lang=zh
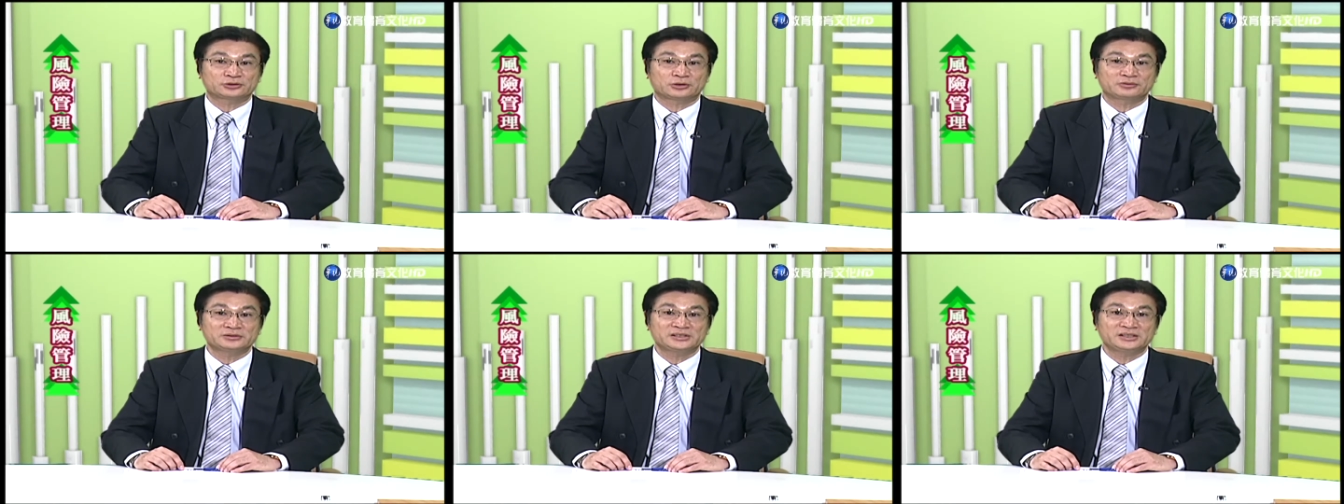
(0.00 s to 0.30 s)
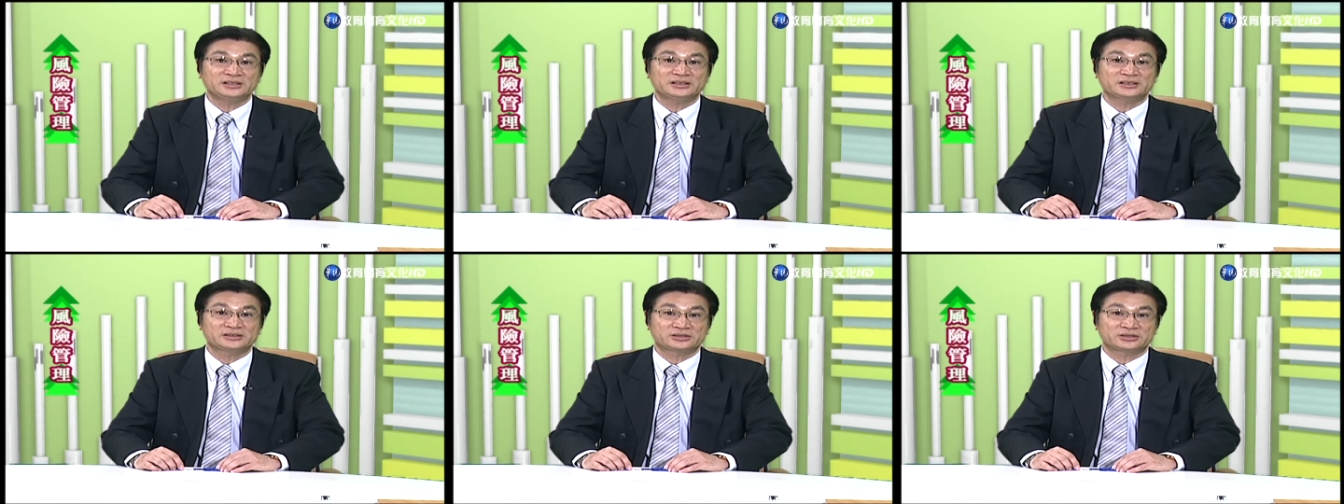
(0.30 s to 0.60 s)
重
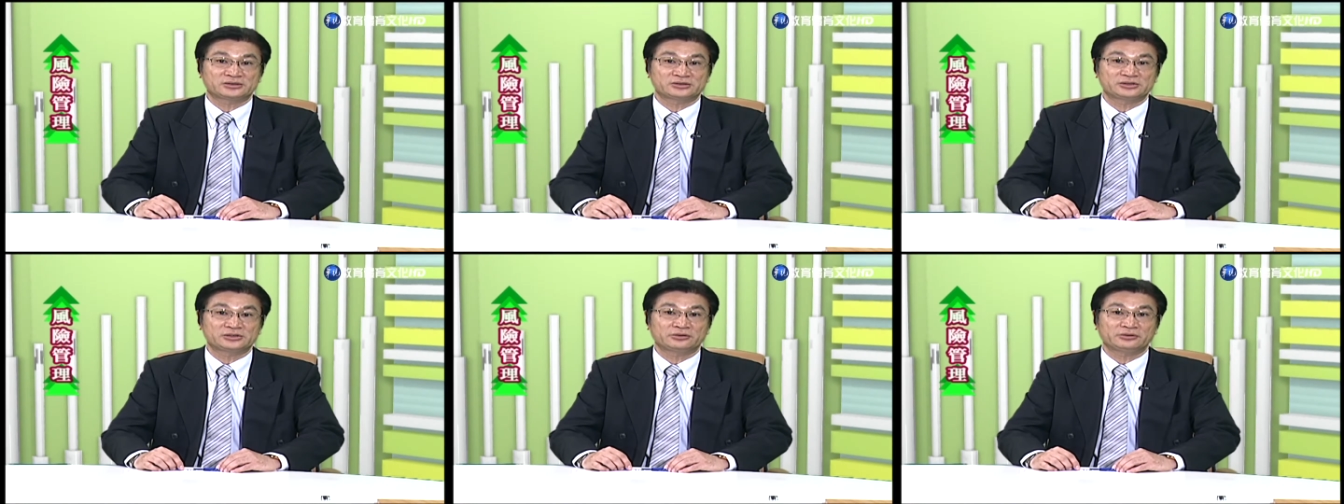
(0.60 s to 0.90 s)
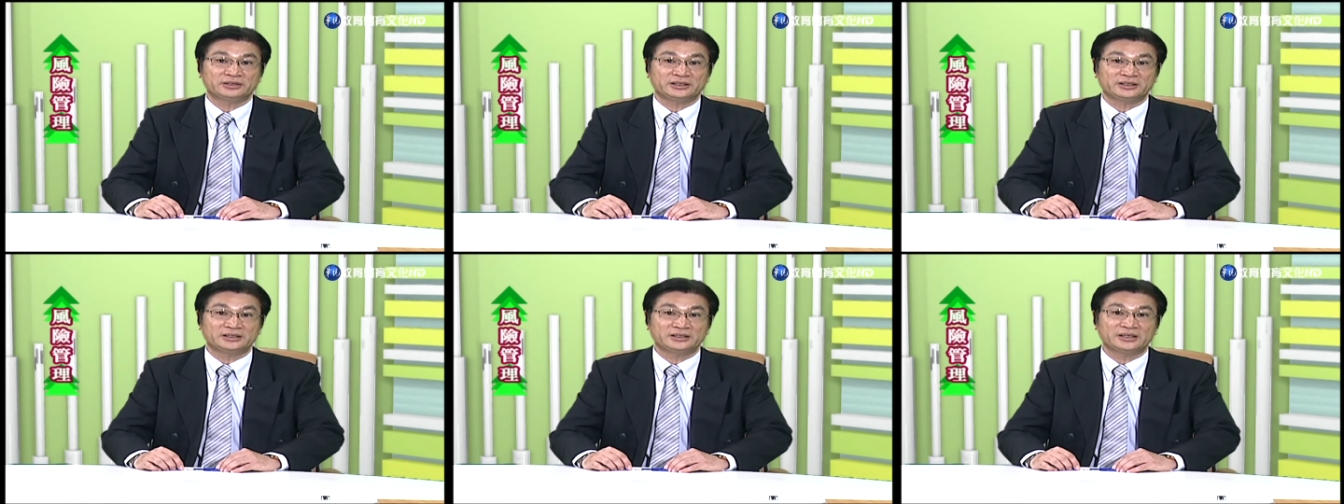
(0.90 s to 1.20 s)
新的整
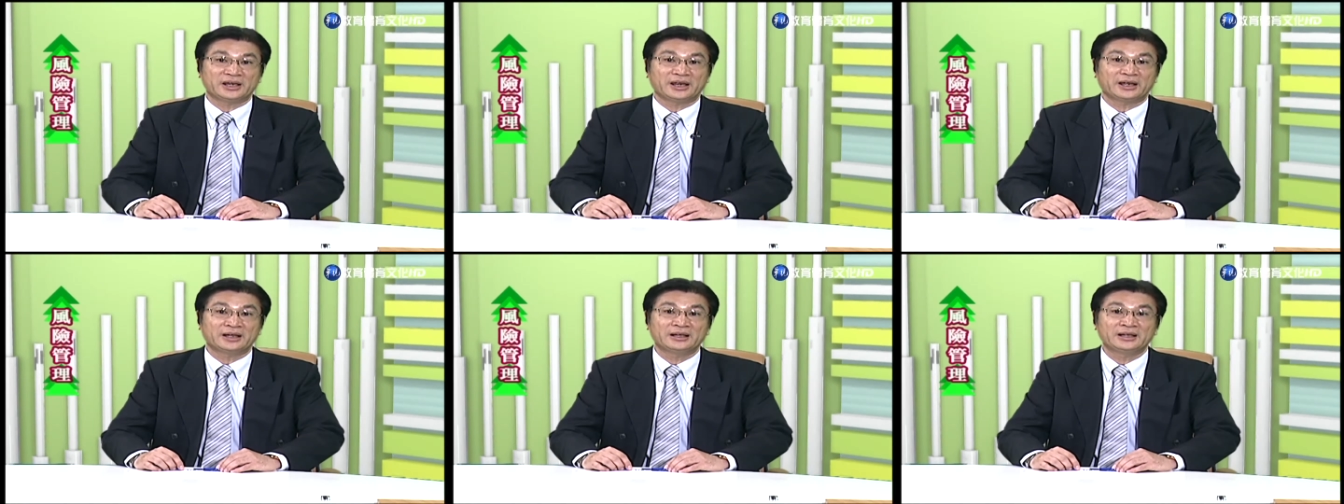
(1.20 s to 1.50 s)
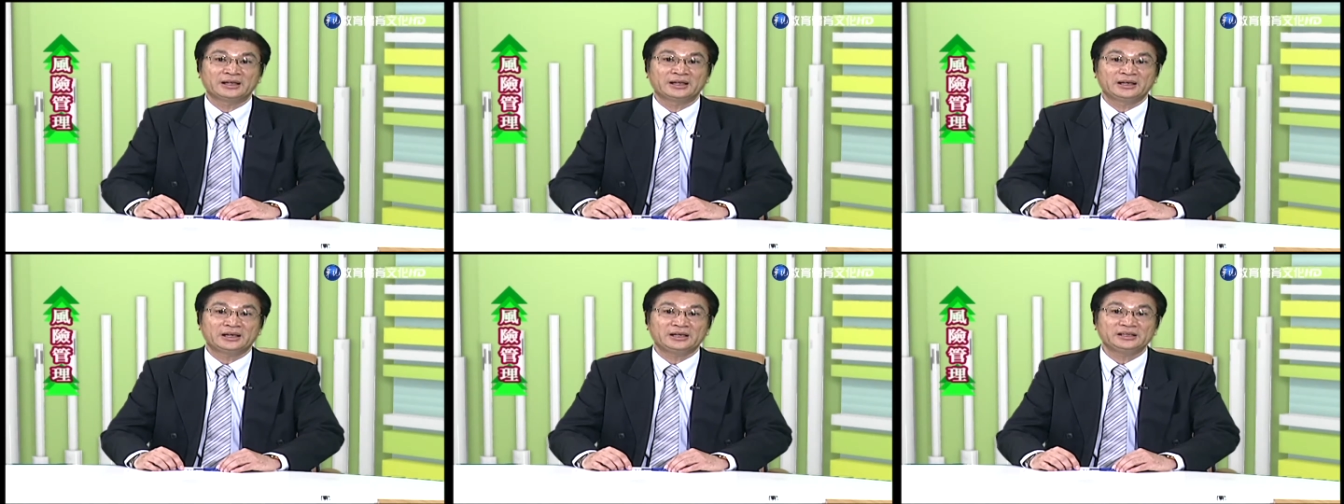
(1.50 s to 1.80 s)
修营业，
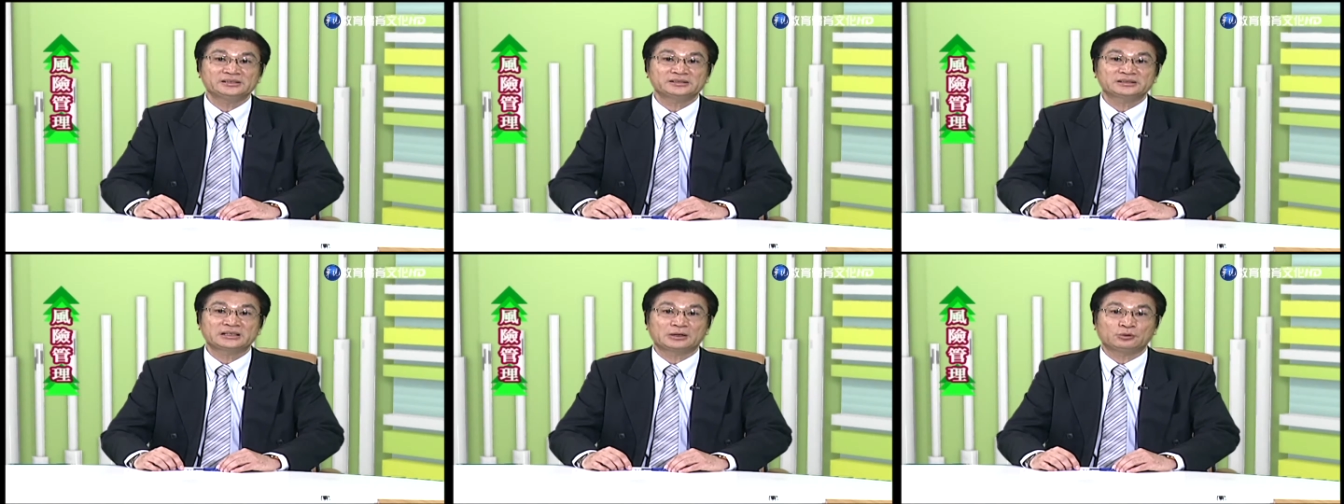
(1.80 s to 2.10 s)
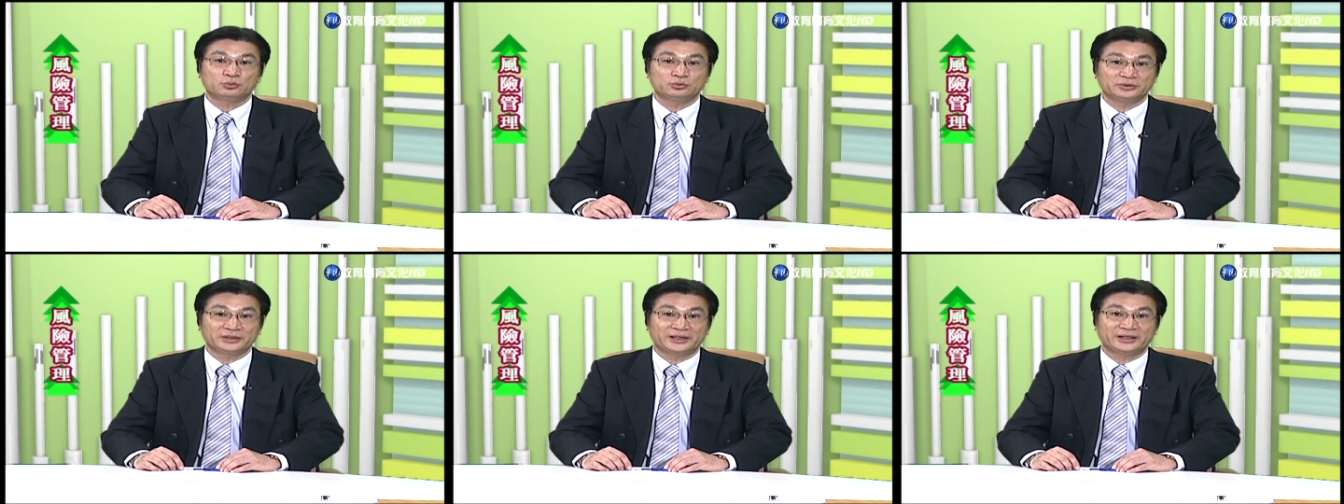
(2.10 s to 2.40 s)
一直
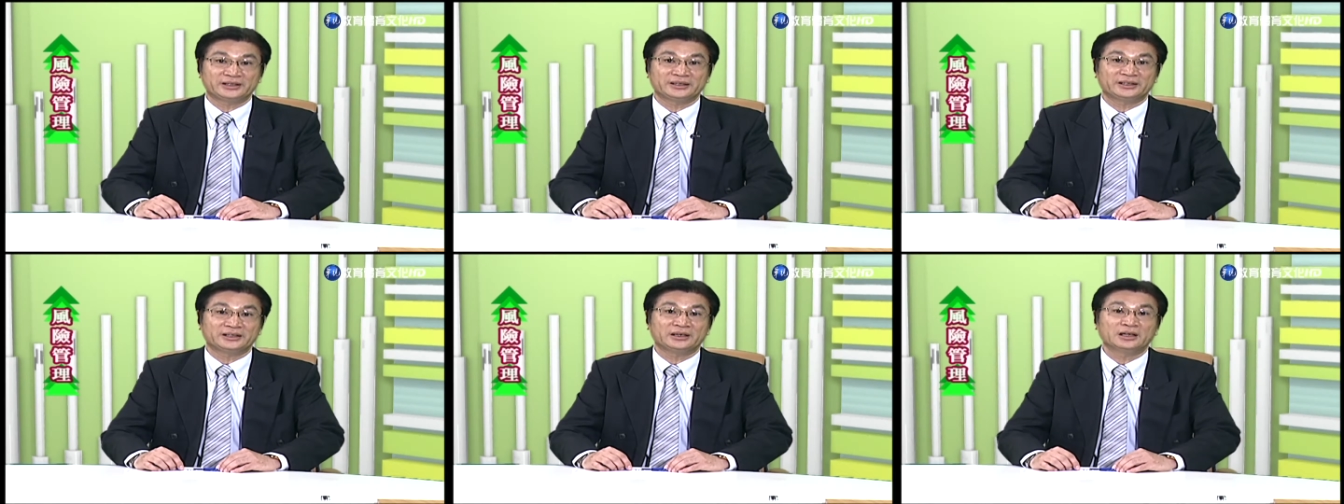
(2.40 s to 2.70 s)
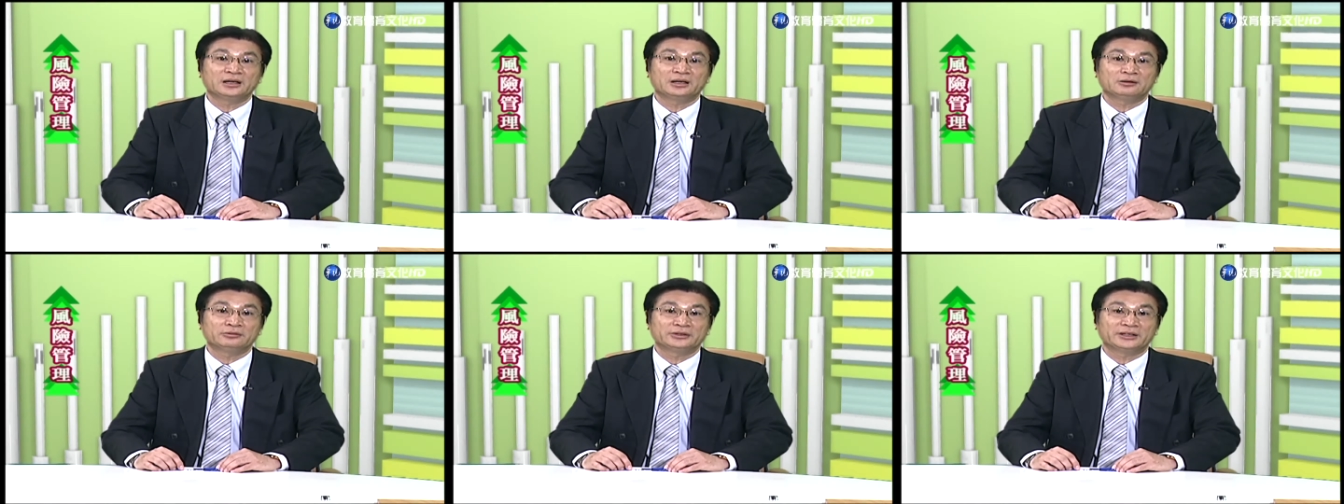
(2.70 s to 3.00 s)
到五年了以
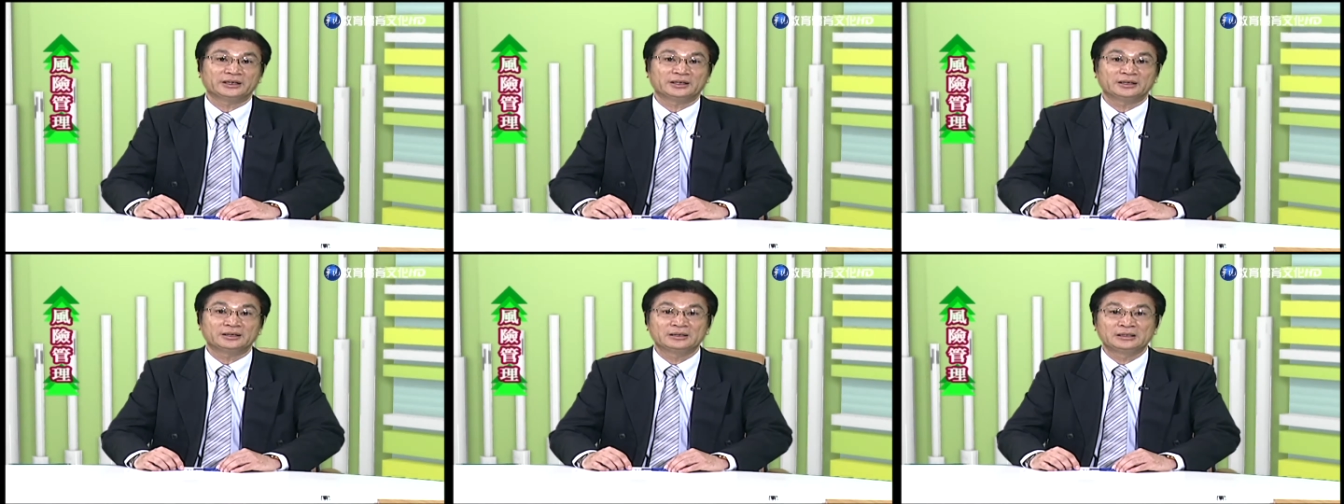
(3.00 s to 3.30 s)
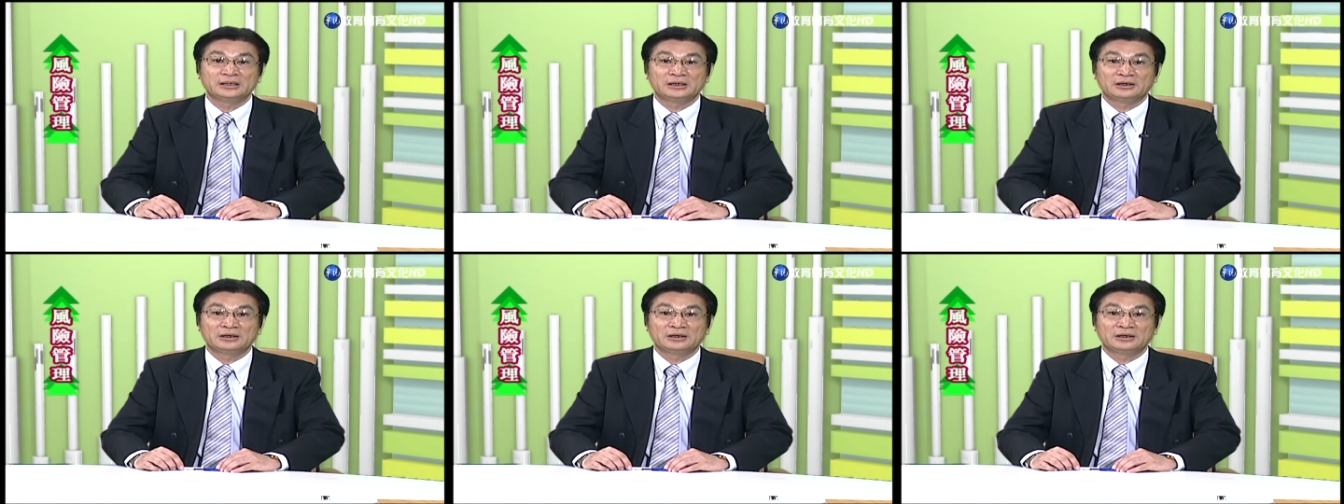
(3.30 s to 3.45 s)
后呢，